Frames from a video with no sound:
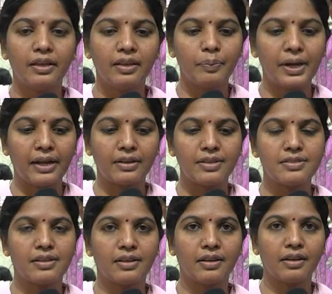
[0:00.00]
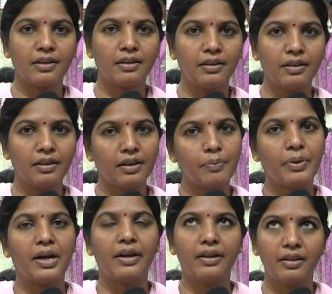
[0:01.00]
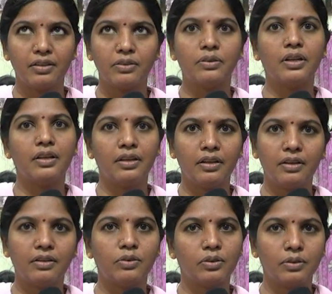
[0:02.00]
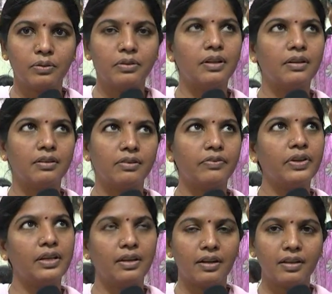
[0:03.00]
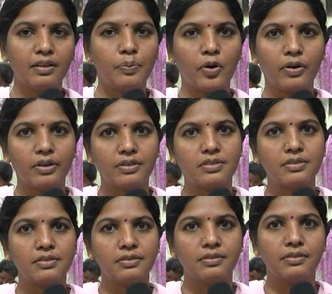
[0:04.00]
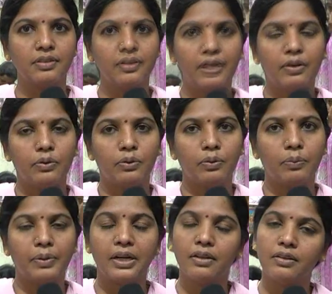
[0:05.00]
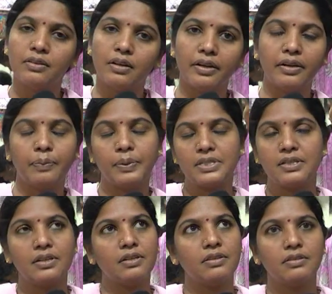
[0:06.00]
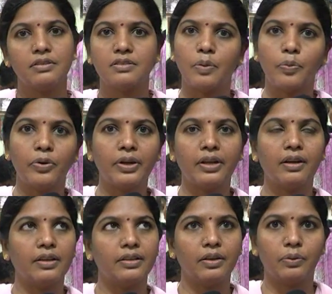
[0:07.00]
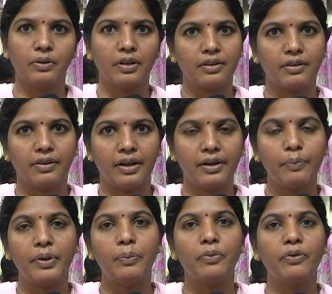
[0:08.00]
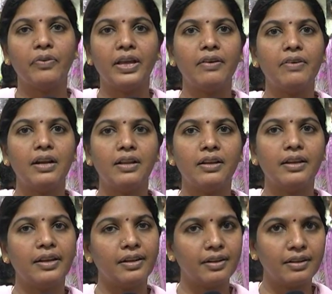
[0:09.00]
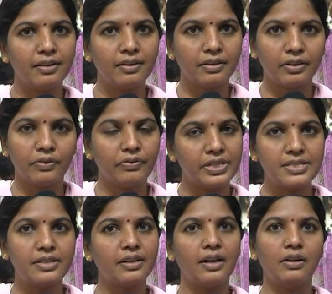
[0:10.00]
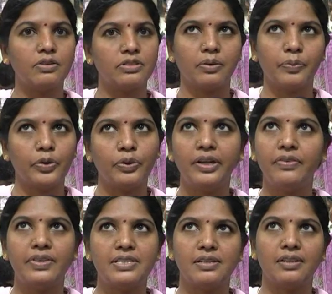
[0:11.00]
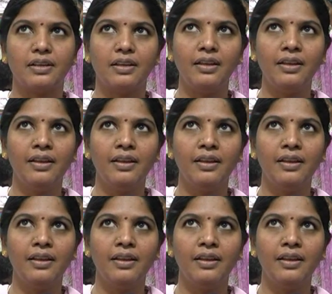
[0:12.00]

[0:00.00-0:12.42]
ఇది ప్రాక్టీస్ అయ్యాక ఇంకా మా ఐడియా తోటి కొత్త కొత్తవి అన్నది ప్రోడక్ట్స్ వీళ్ళు బట్ హండ్రెడ్ పర్సెంట్ సపోర్ట్గా అయితే ఉన్నారండి అంటే మేము వేరే వాళ్ళని నిన్ననే విజిట్కి వెళ్ళొచ్చాము యూనిట్ విజిట్కి